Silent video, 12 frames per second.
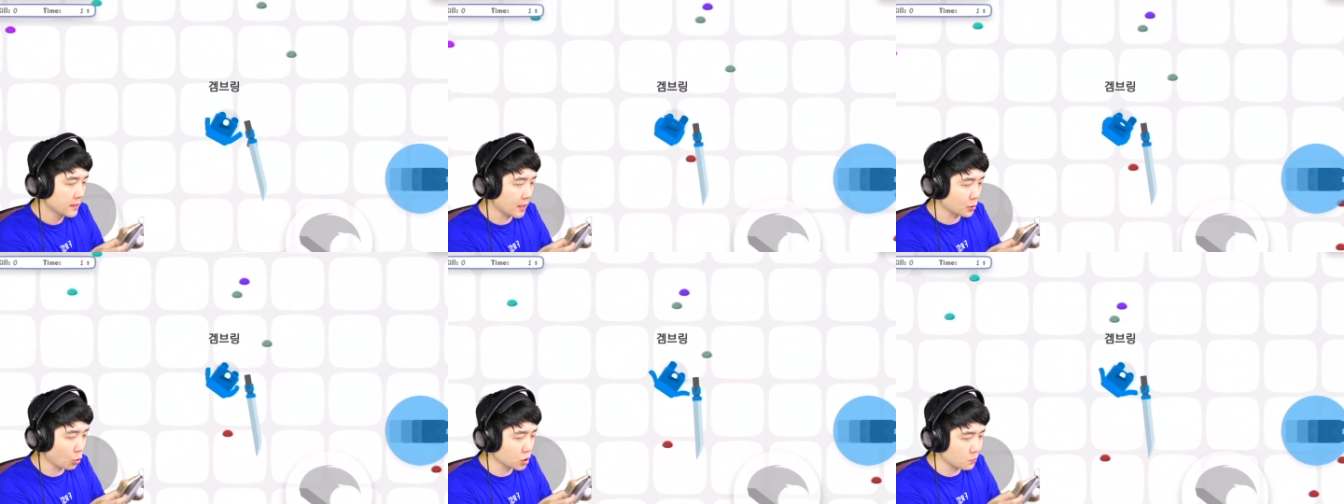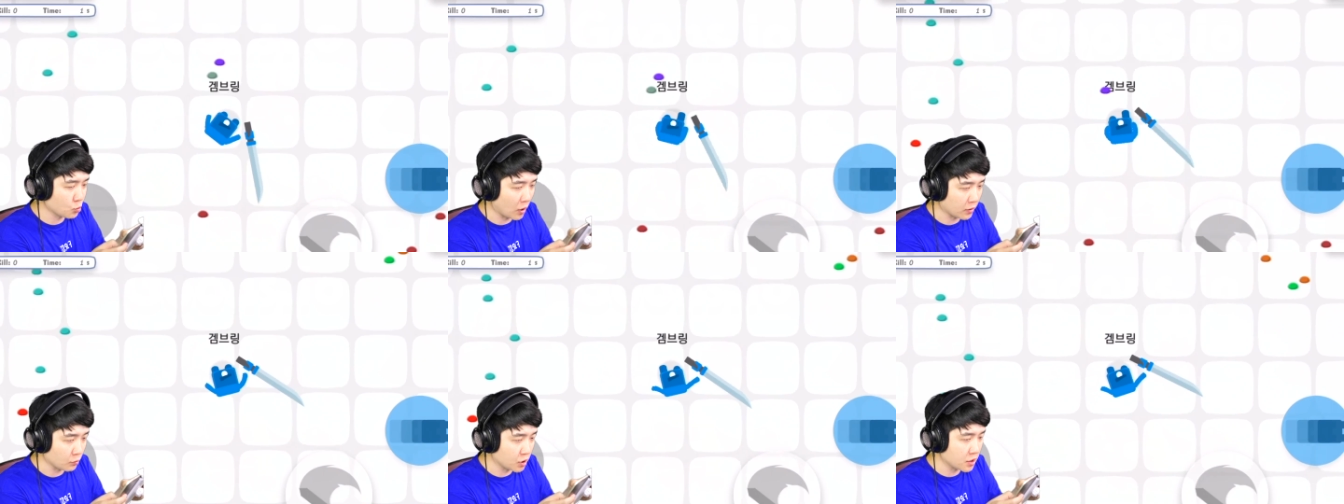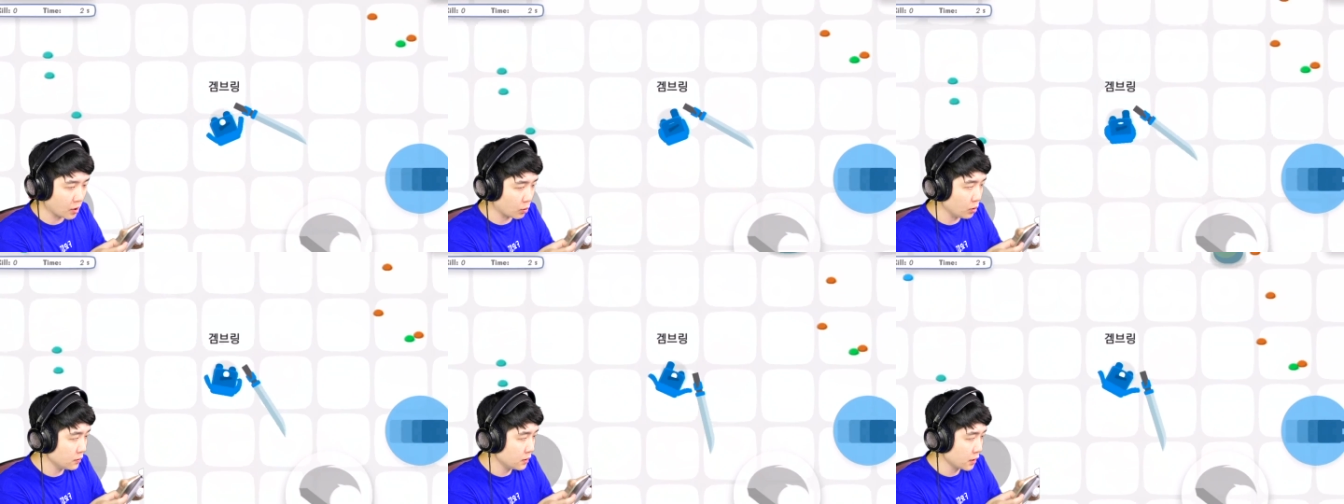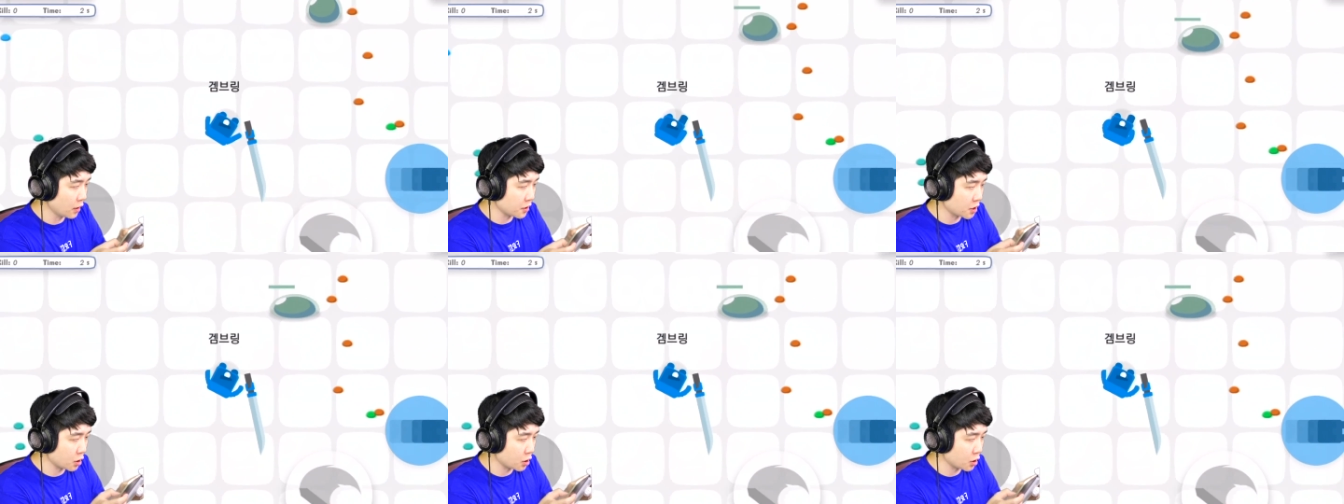자, 초집중할게요. 진짜로. 현재